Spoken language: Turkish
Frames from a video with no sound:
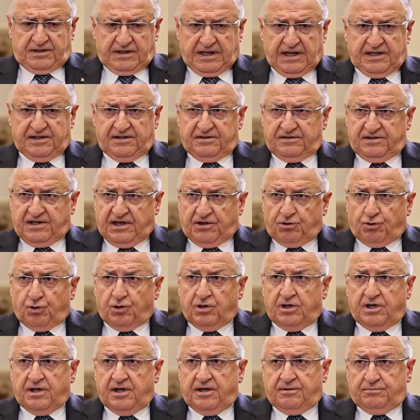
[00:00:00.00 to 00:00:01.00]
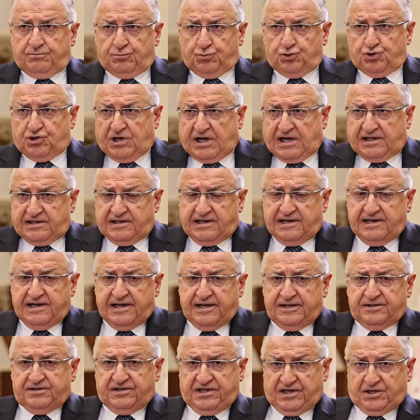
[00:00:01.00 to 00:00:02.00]
Yani terörle
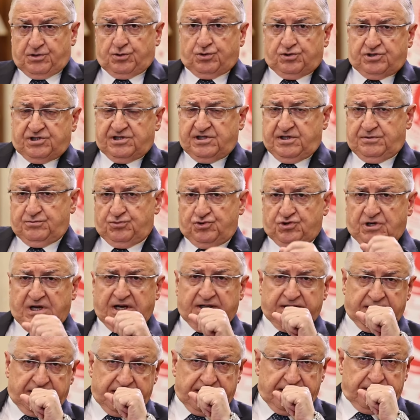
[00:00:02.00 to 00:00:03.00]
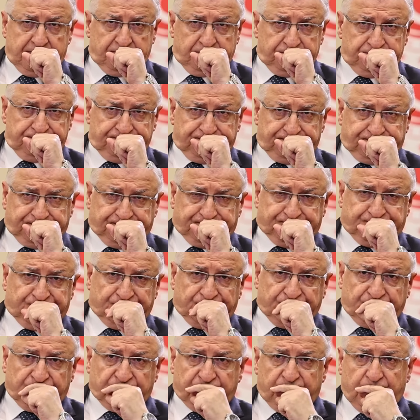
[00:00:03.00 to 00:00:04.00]
mücadele, teröristle mücadele
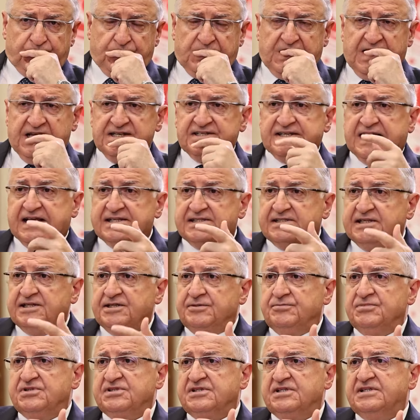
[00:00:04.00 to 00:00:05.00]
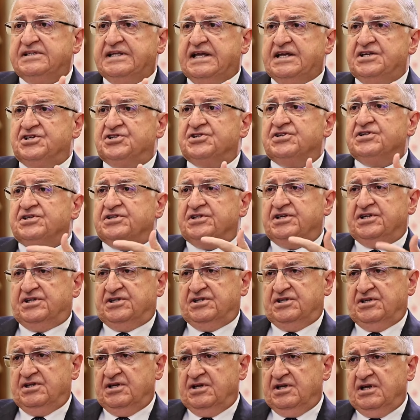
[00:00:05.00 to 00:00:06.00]
esaslarımızı değiştirdik.
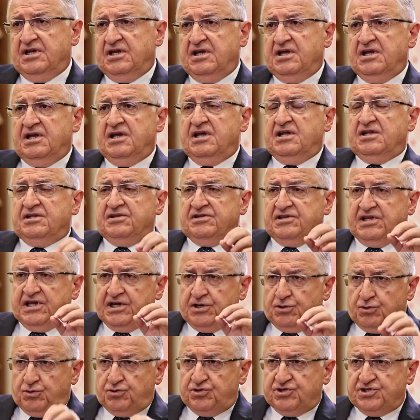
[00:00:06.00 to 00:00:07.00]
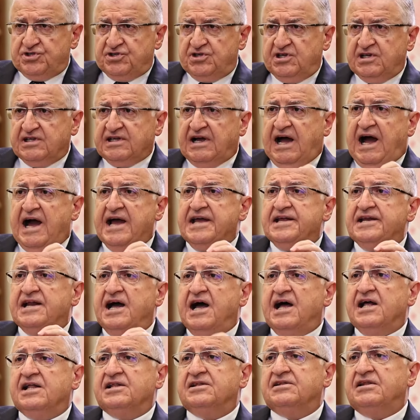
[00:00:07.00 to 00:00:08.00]
Teröristi
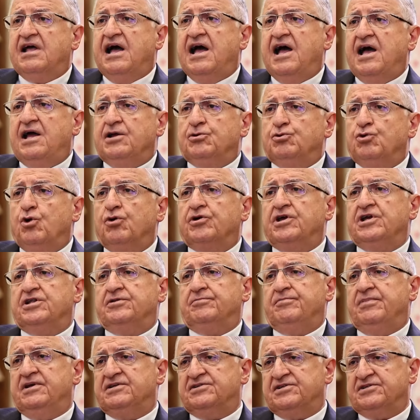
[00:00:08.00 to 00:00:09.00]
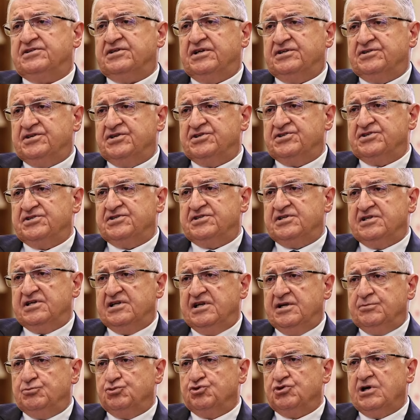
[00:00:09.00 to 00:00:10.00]
kaynağında yok etme
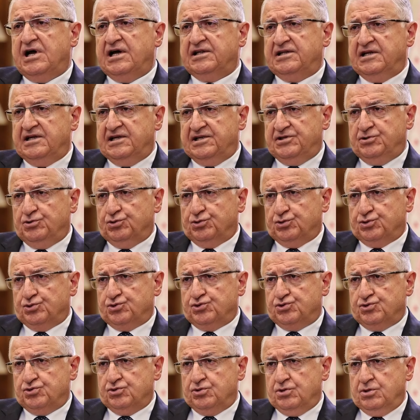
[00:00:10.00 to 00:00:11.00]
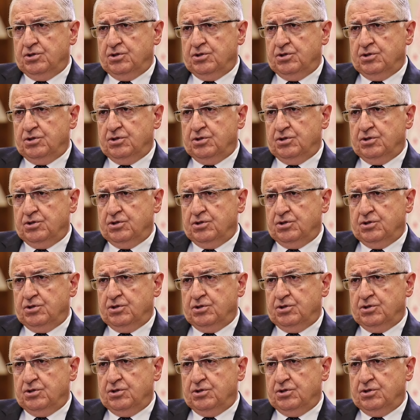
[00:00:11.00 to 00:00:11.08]
stratejisiyle mücadele ediyoruz.